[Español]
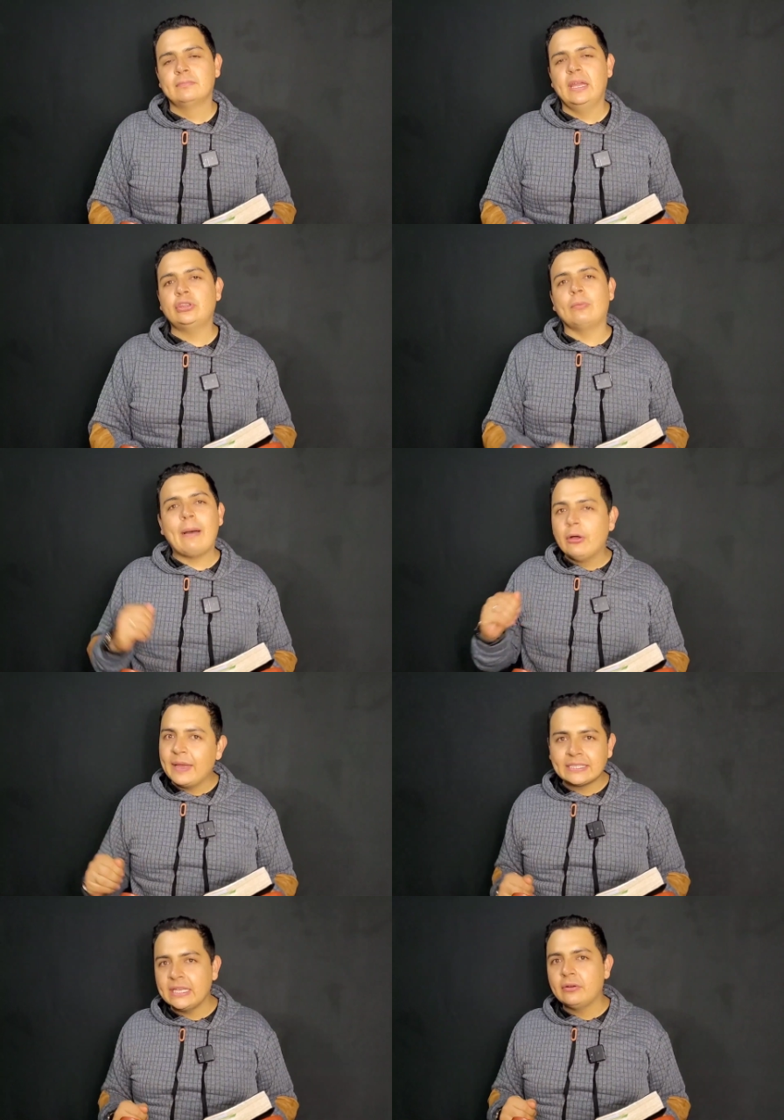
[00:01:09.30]
Y tomamos
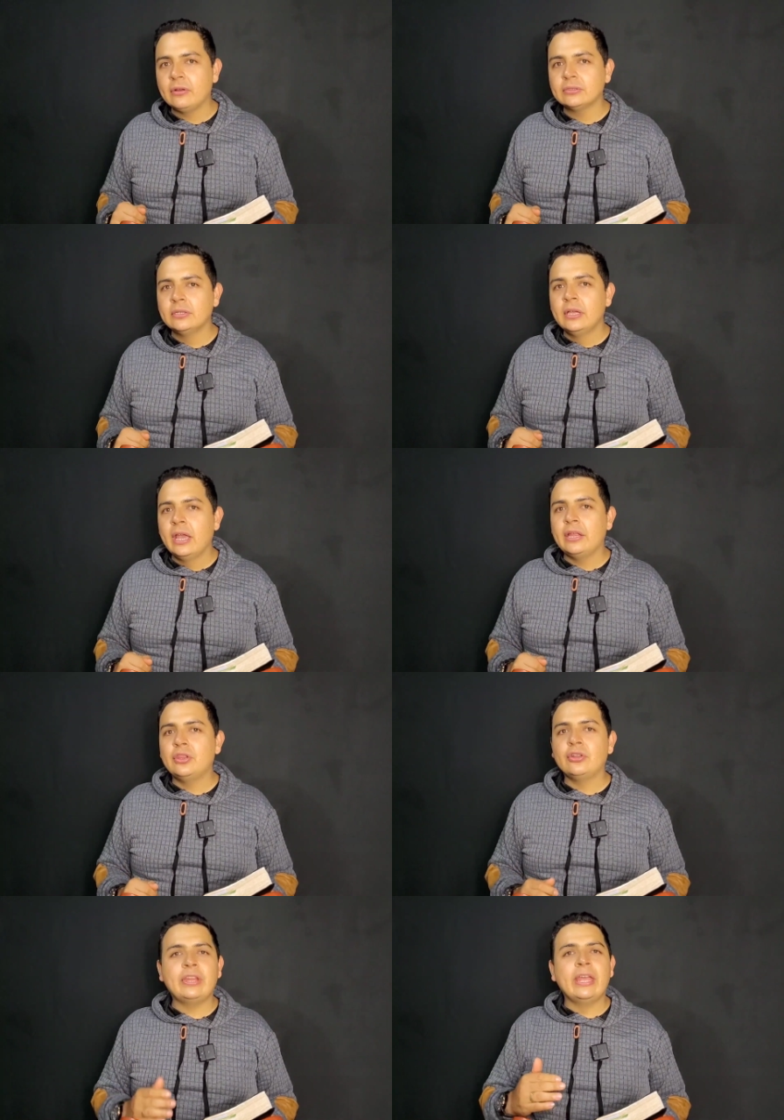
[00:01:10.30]
versículos en
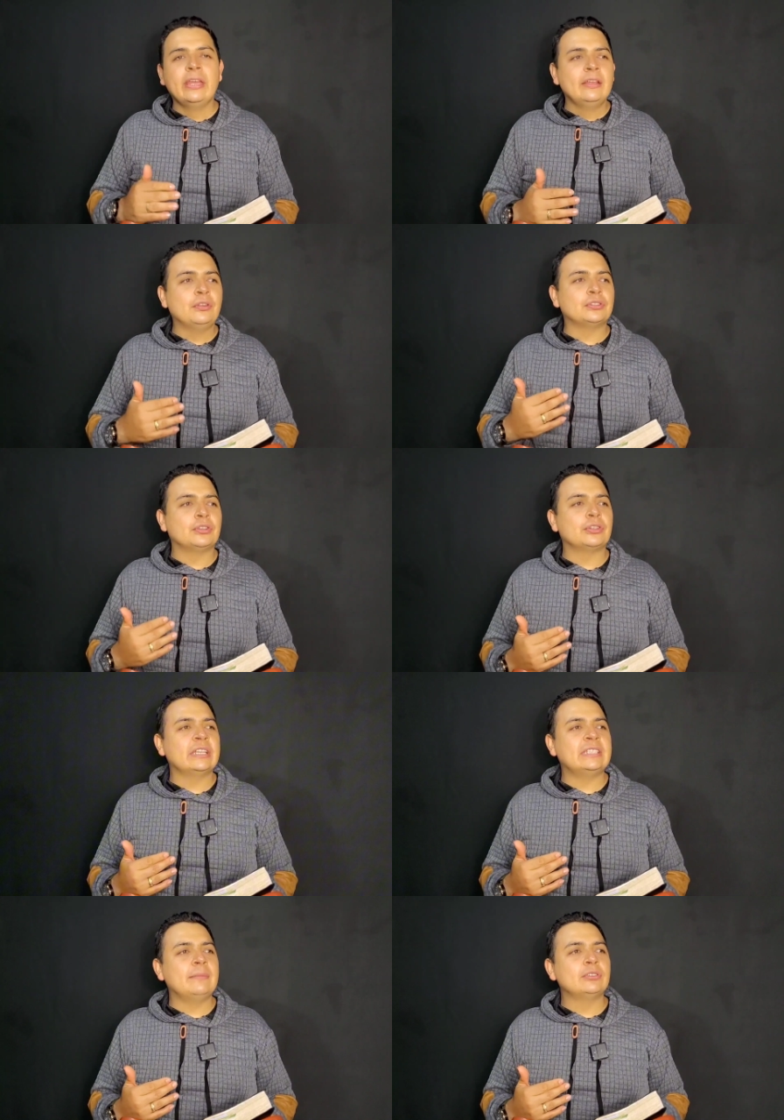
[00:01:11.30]
donde nosotros
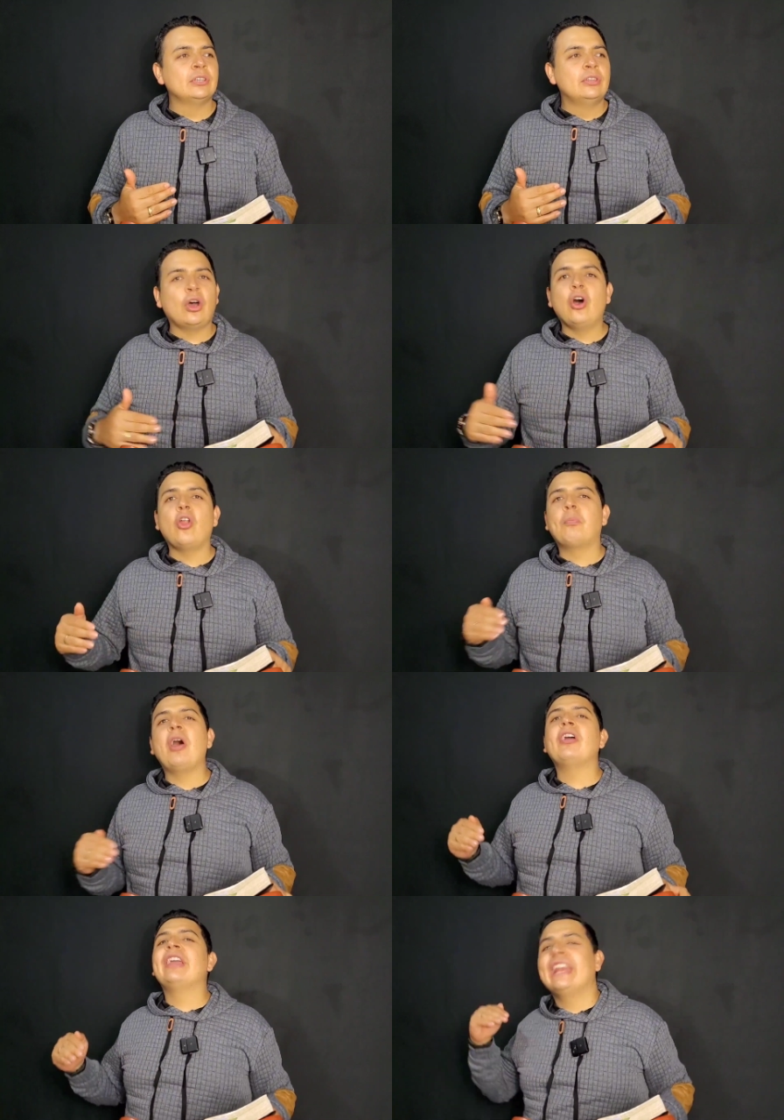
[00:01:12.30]
decimos, todo lo
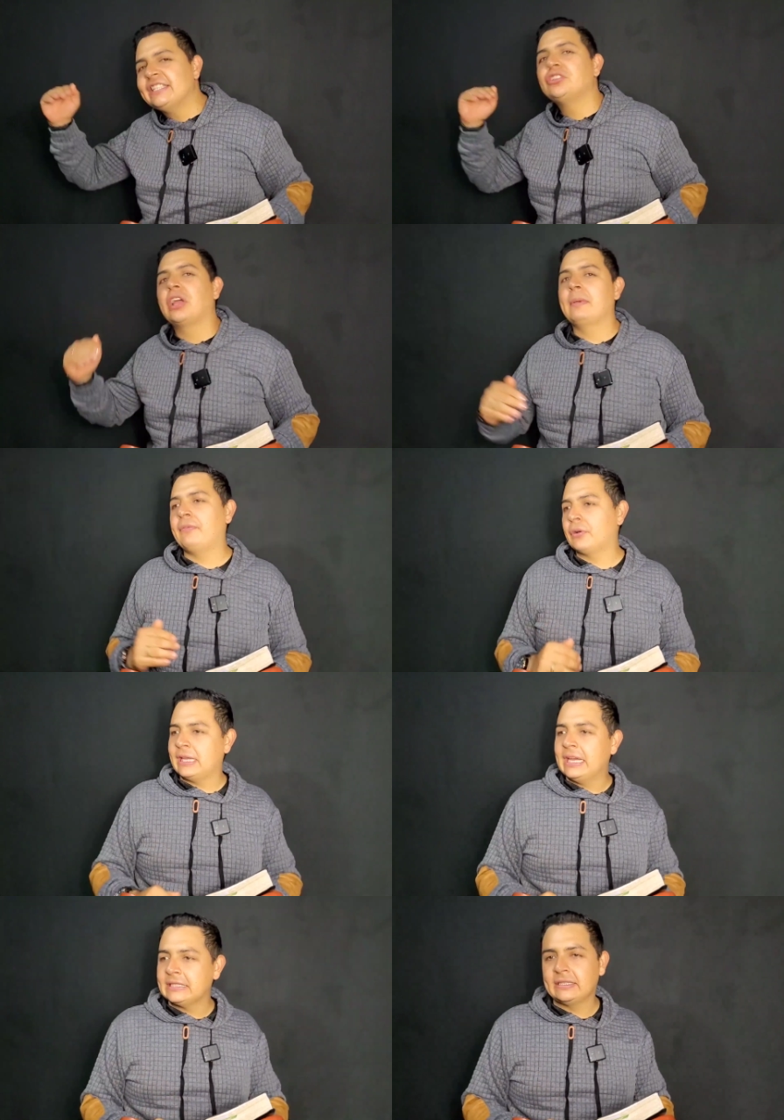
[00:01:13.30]
puedo en Cristo que me
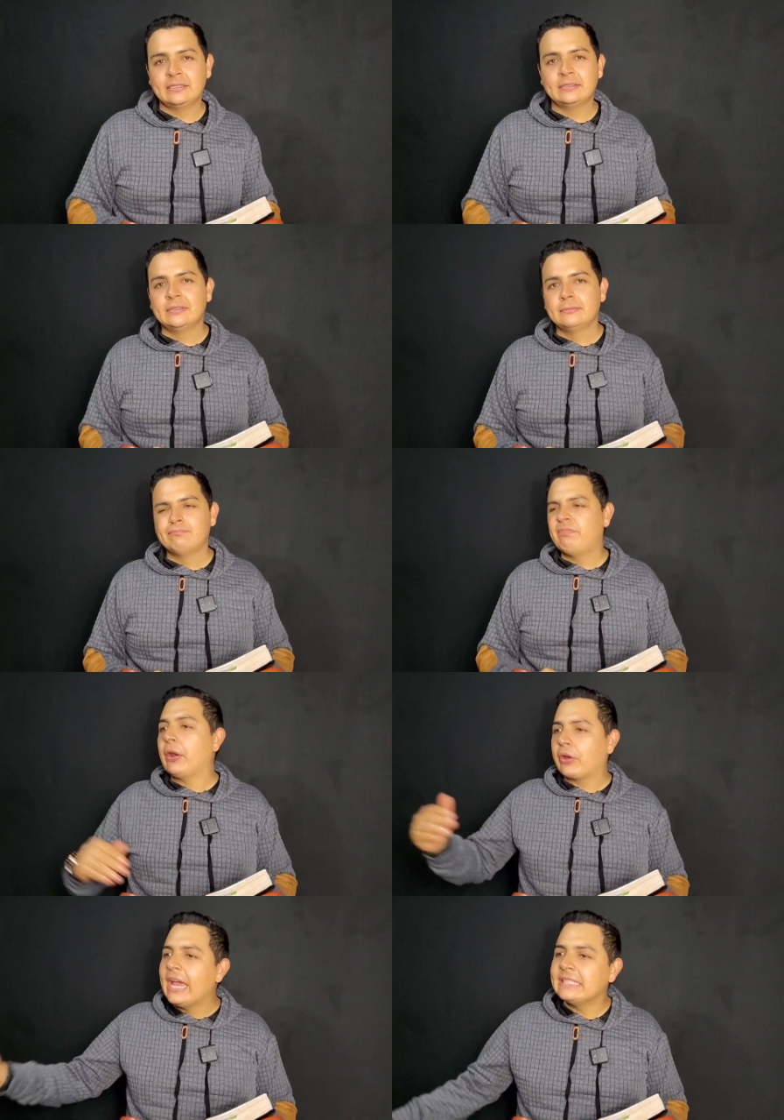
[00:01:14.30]
fortalece.
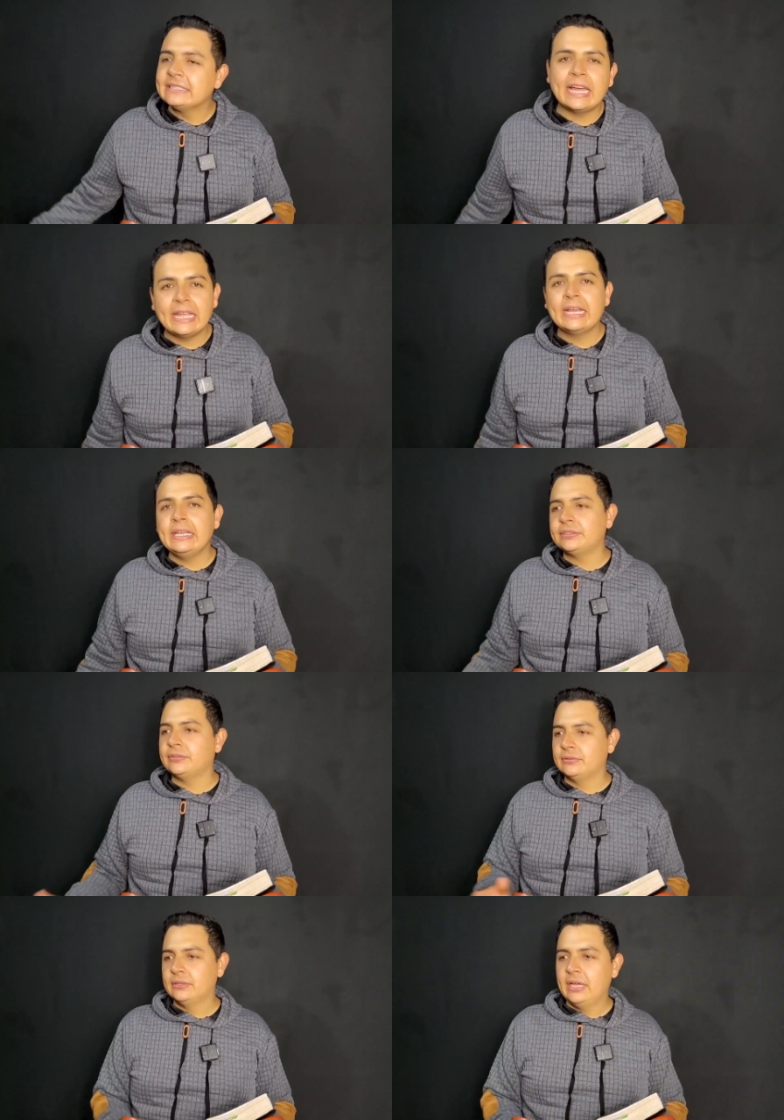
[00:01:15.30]
Pero ¿qué es estar en
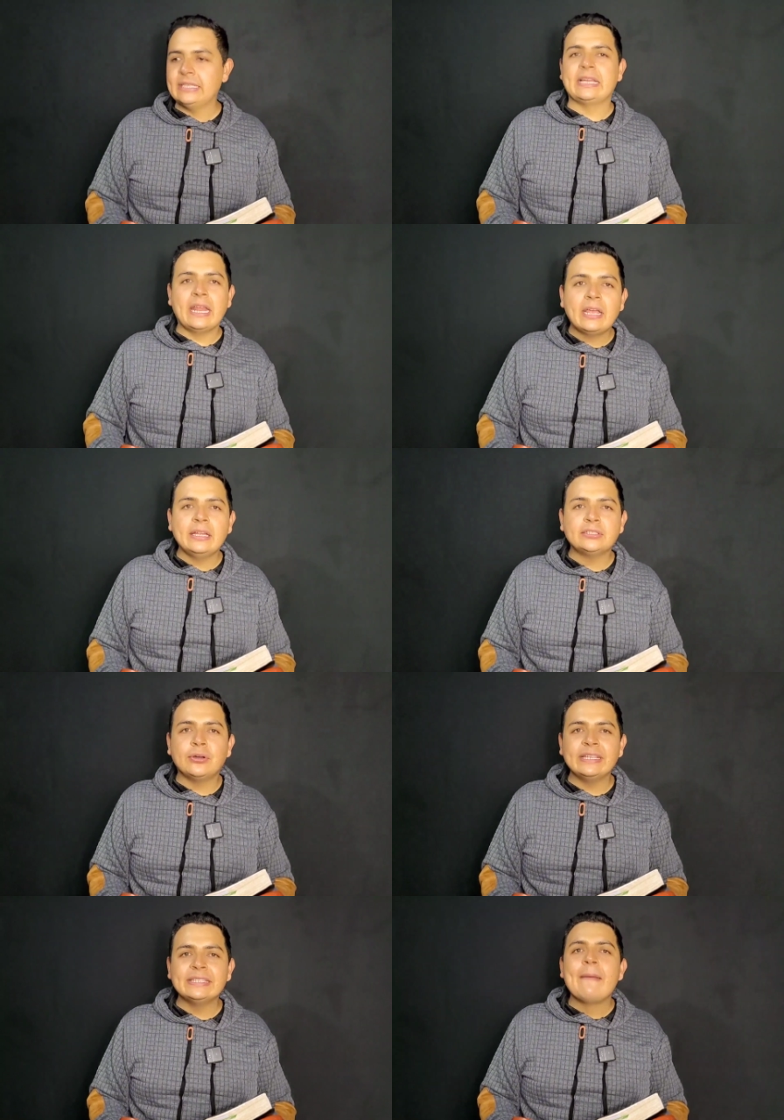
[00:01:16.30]
Cristo? Estar en
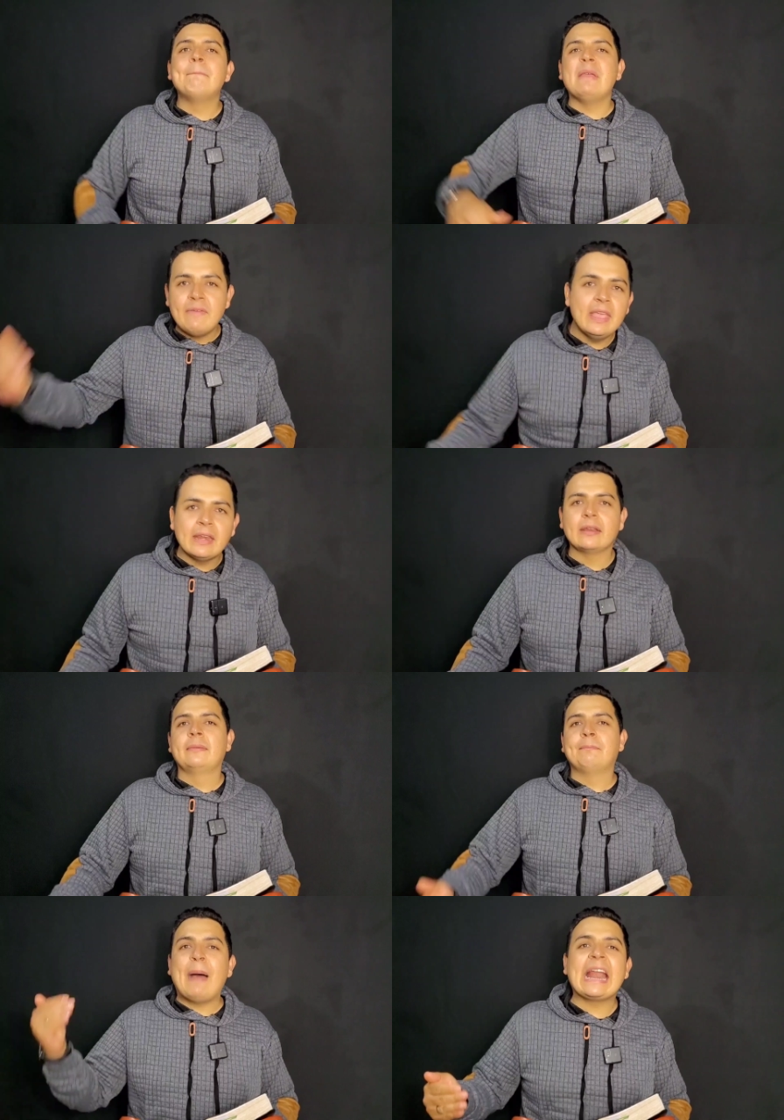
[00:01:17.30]
Cristo es vivir
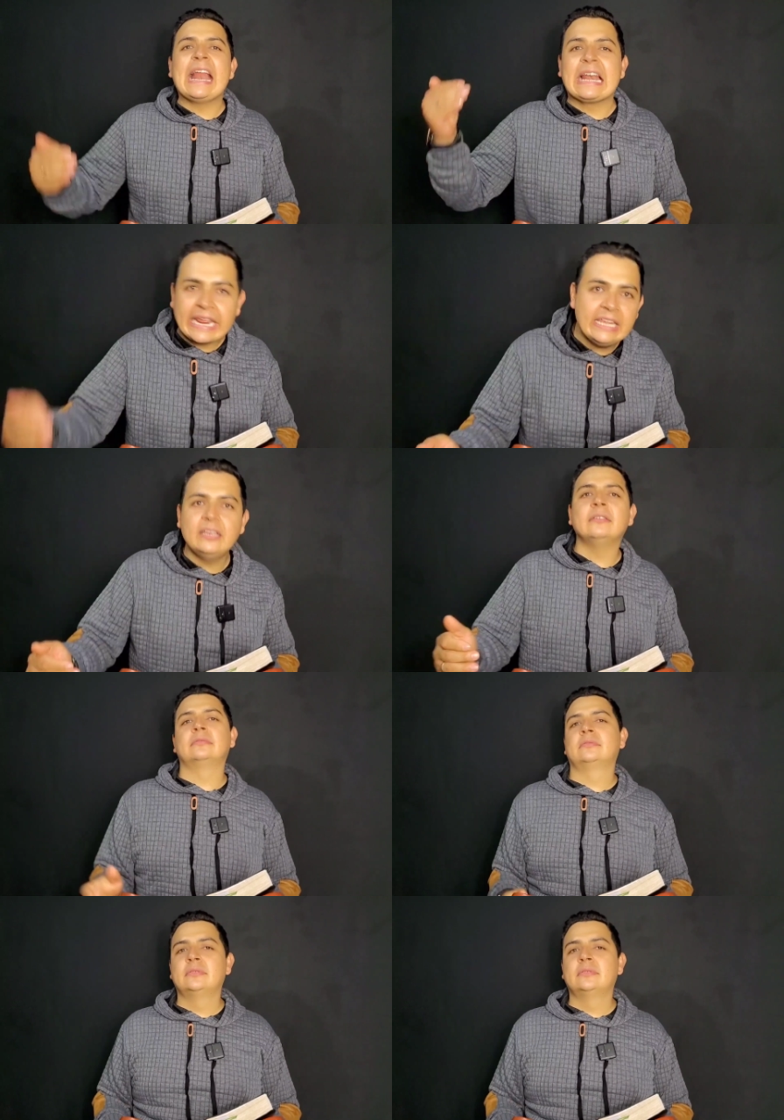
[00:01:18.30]
para el reino.